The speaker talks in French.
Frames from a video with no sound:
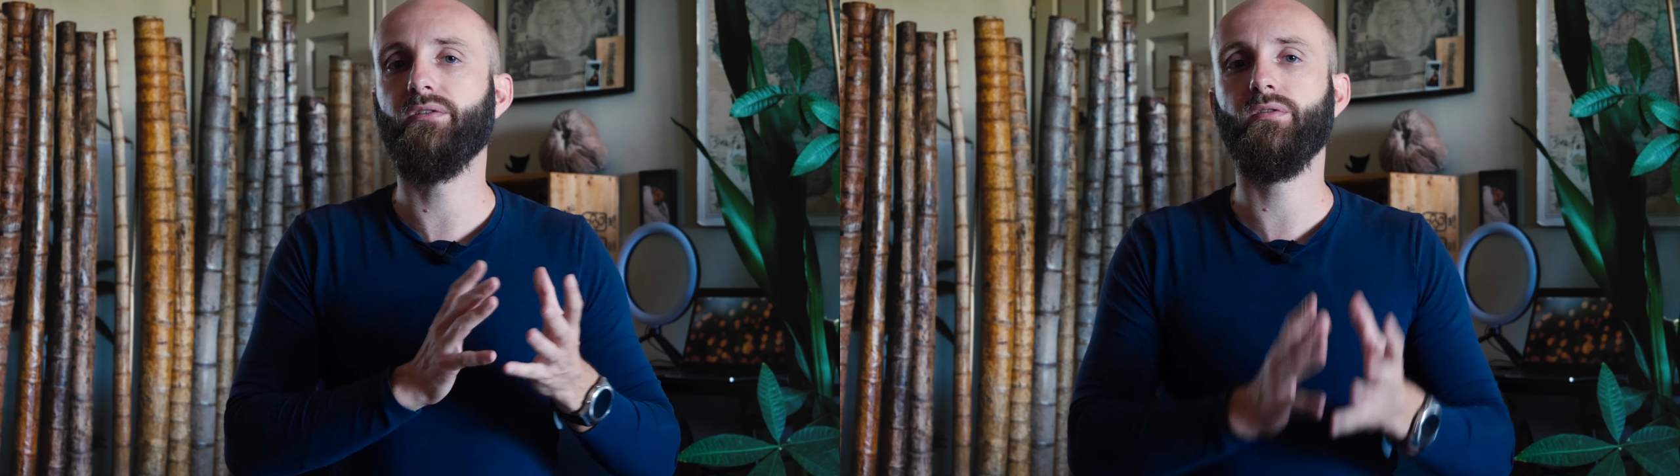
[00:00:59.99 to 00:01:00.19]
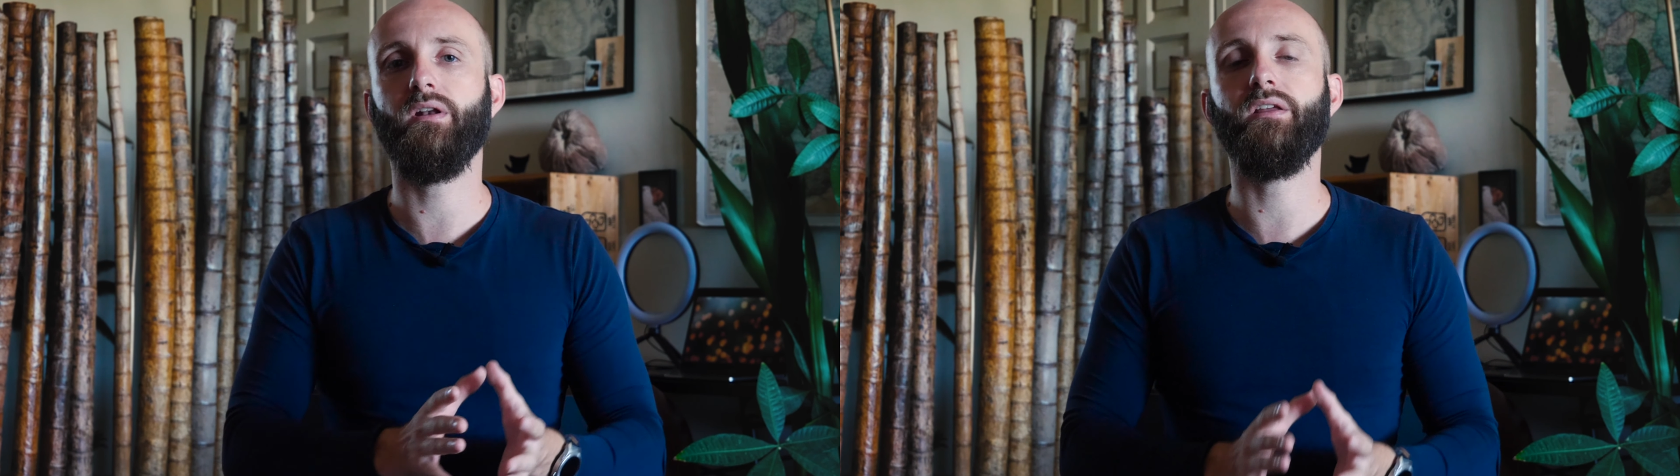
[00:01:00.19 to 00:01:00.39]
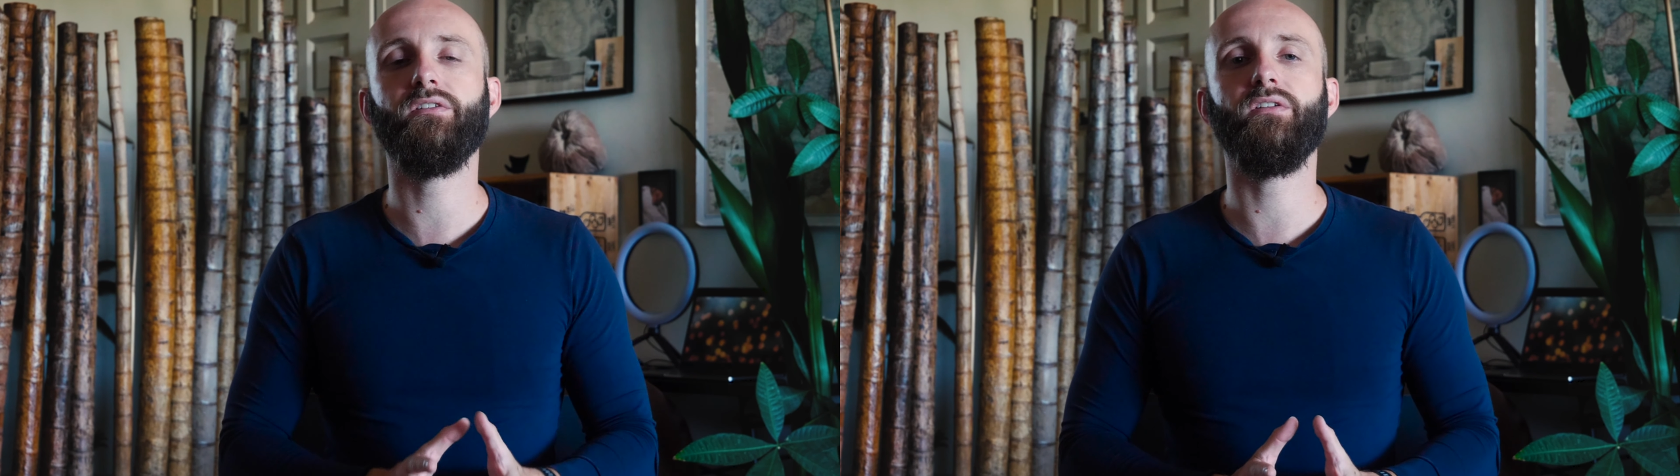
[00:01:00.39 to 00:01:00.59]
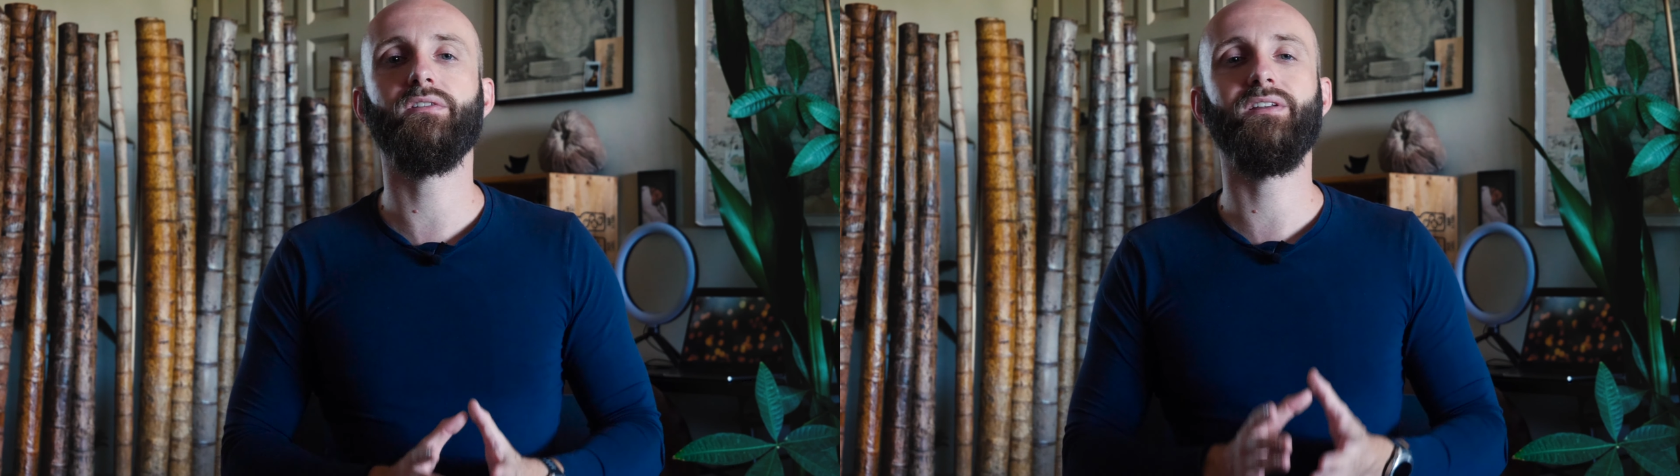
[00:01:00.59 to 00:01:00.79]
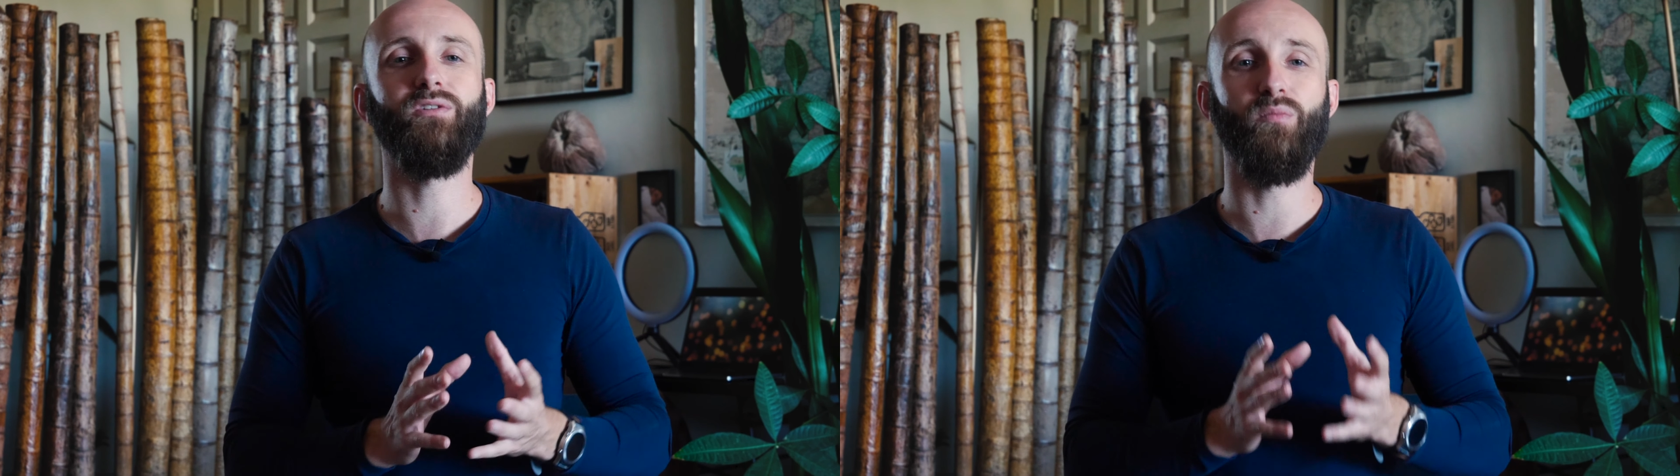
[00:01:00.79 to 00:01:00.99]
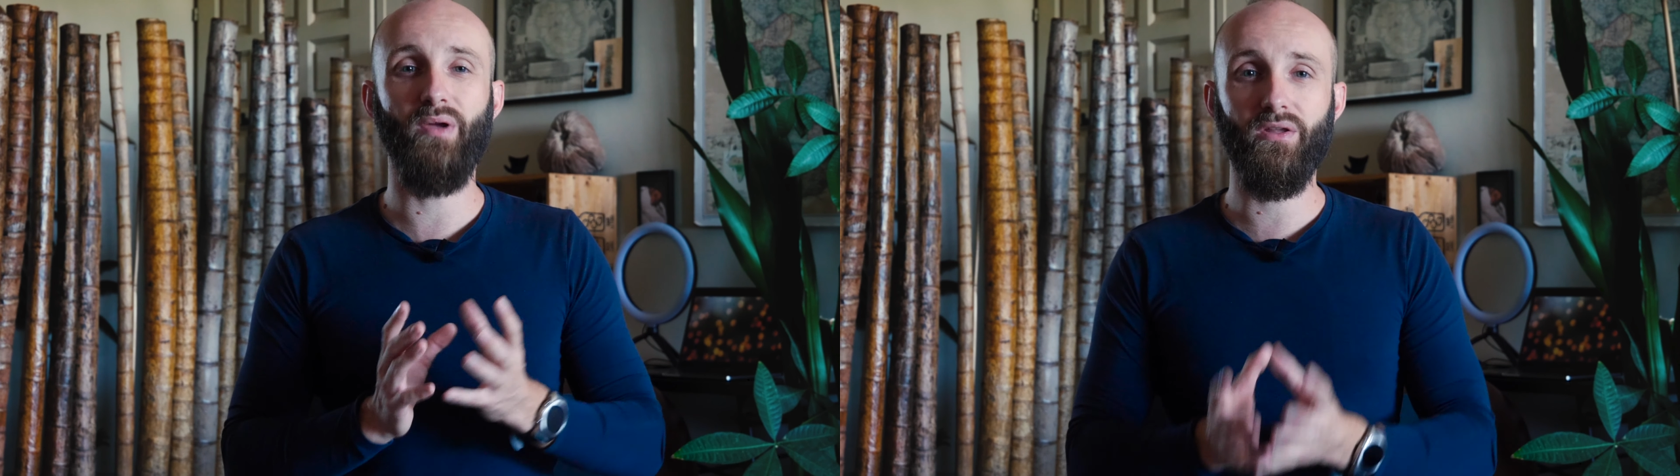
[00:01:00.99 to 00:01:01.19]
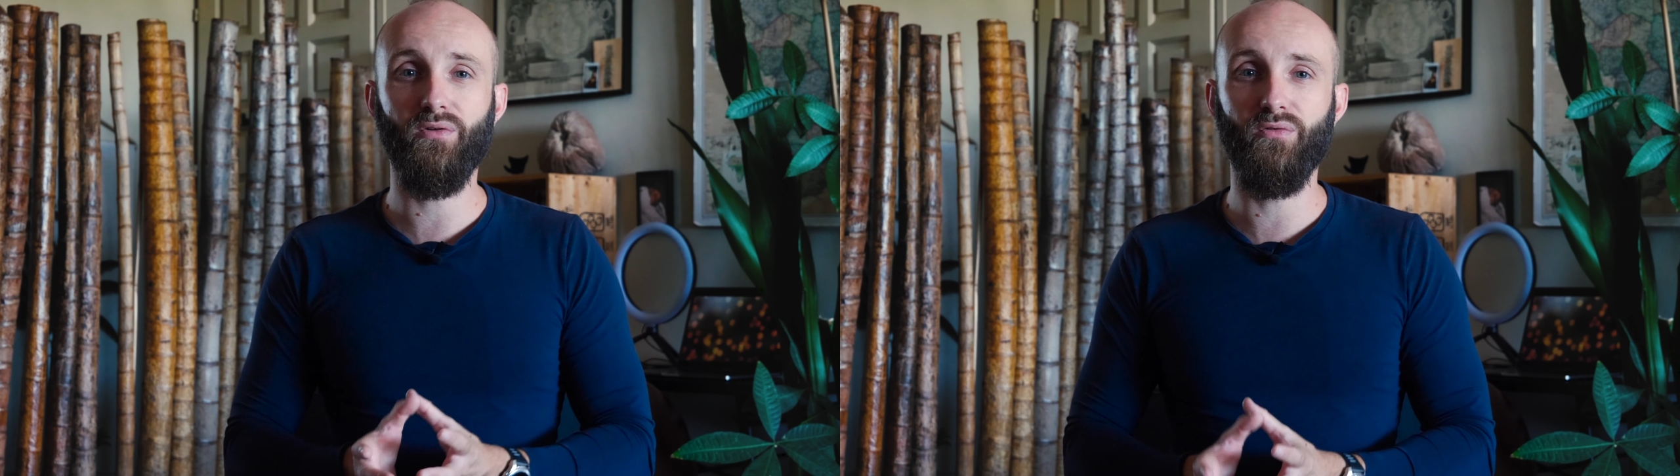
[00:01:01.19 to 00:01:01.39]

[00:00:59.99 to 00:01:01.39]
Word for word: sur l'instant T de perdre